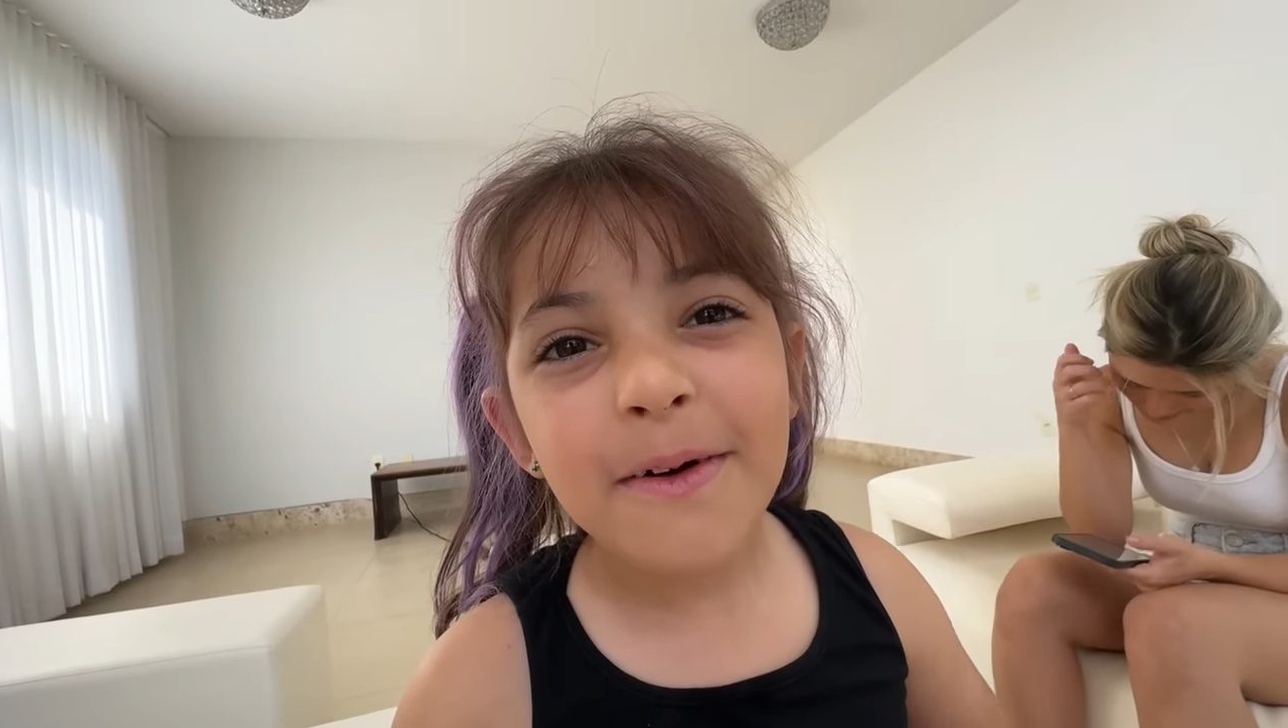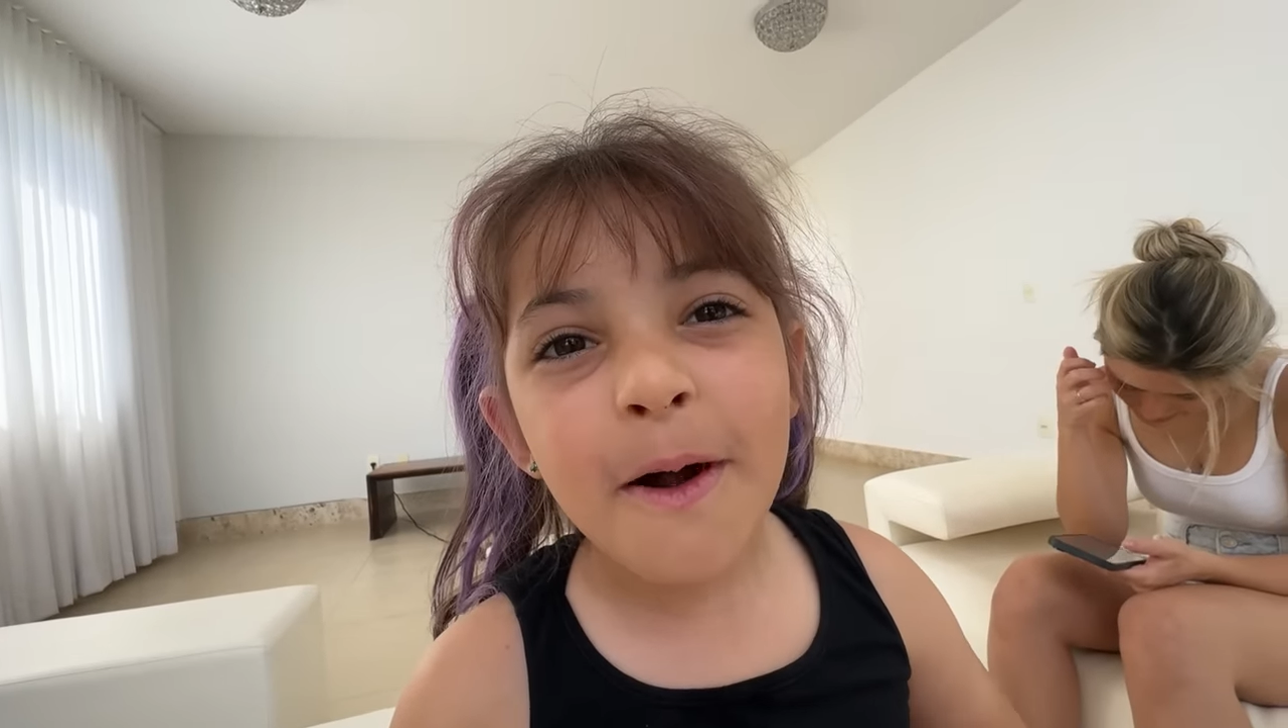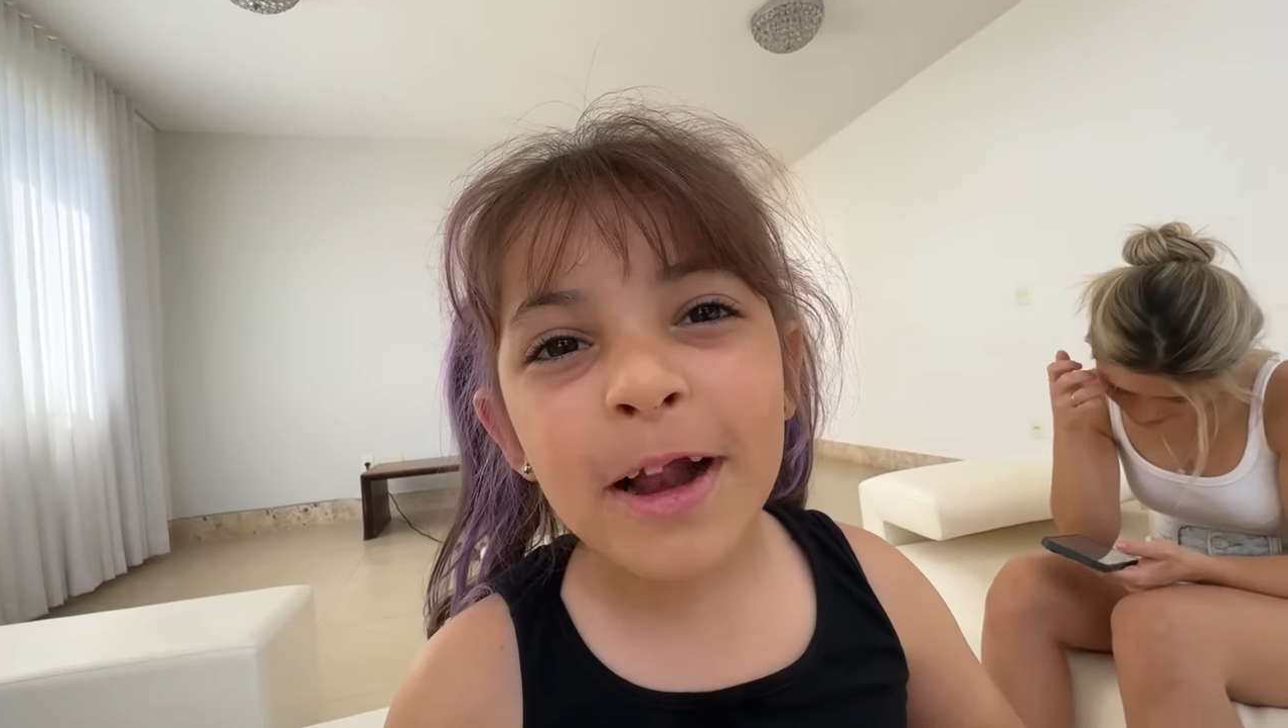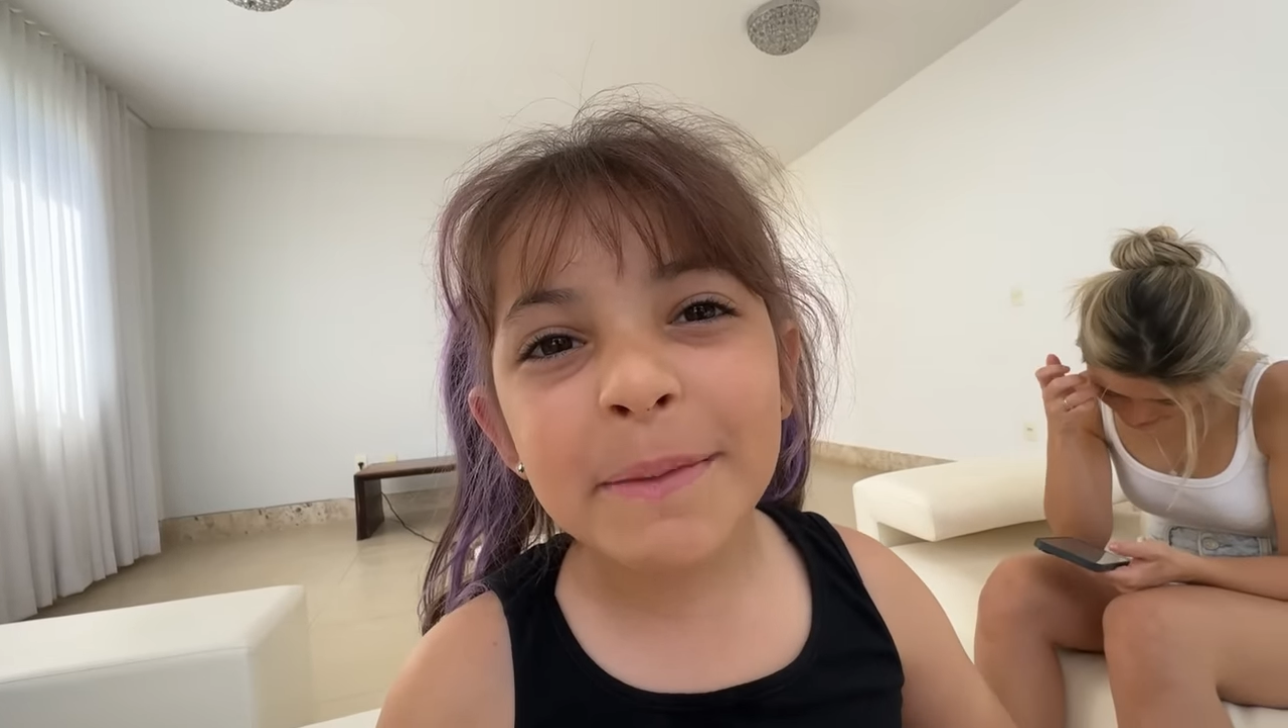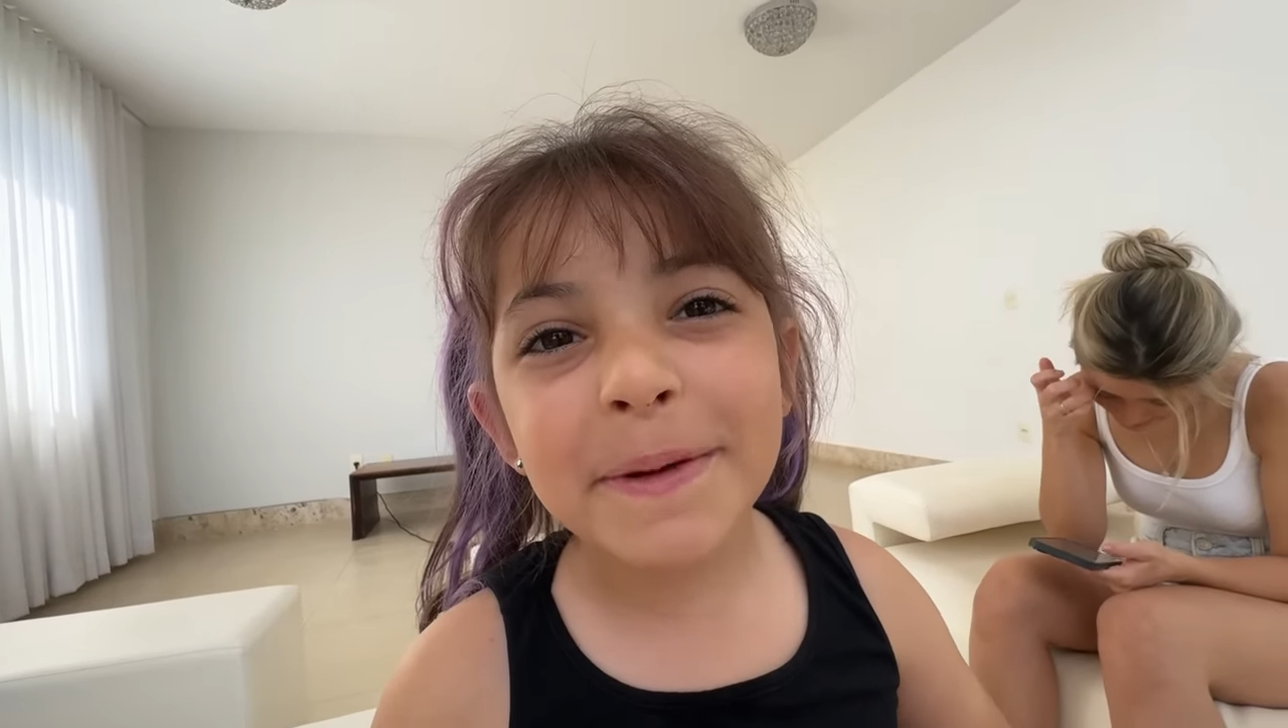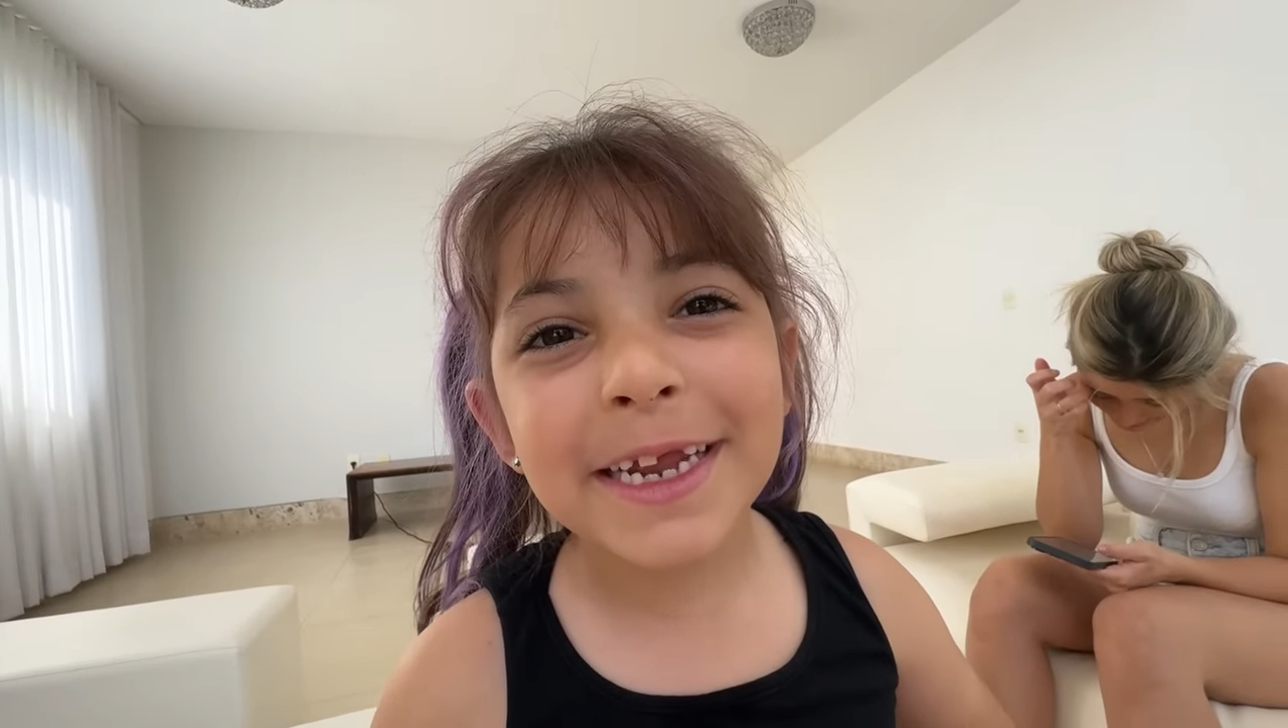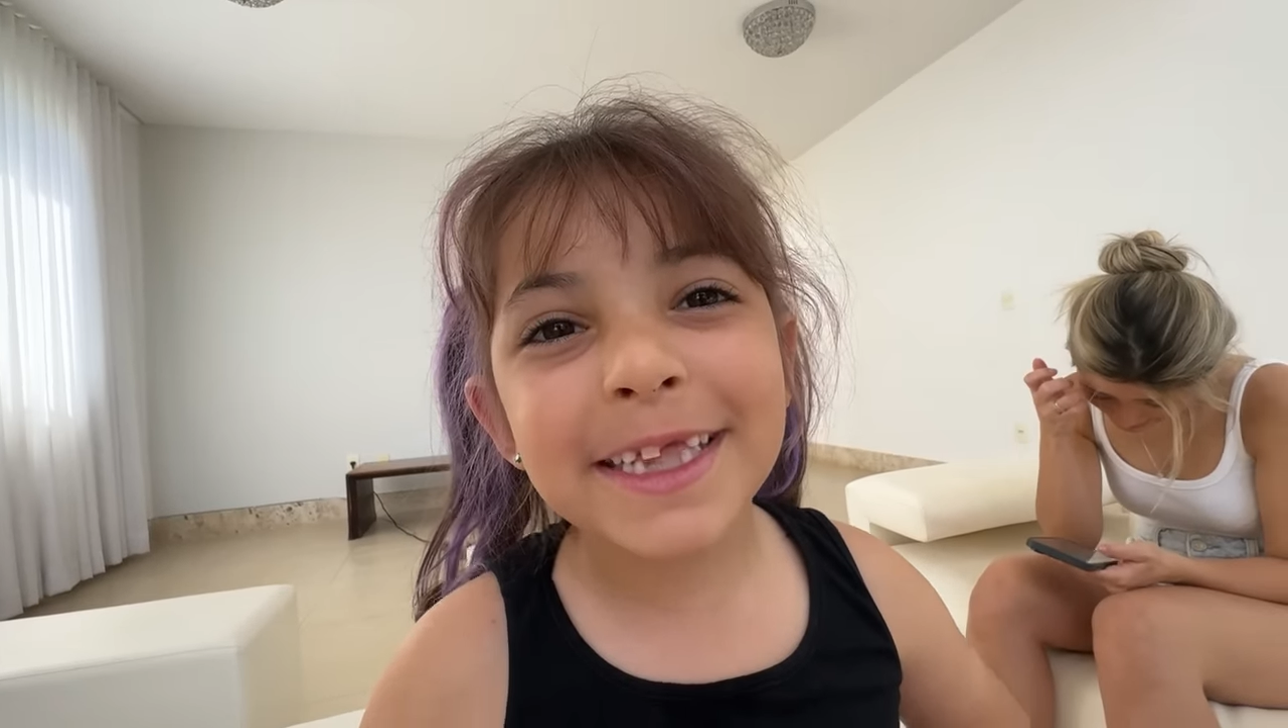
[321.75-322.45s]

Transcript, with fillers: Olha pra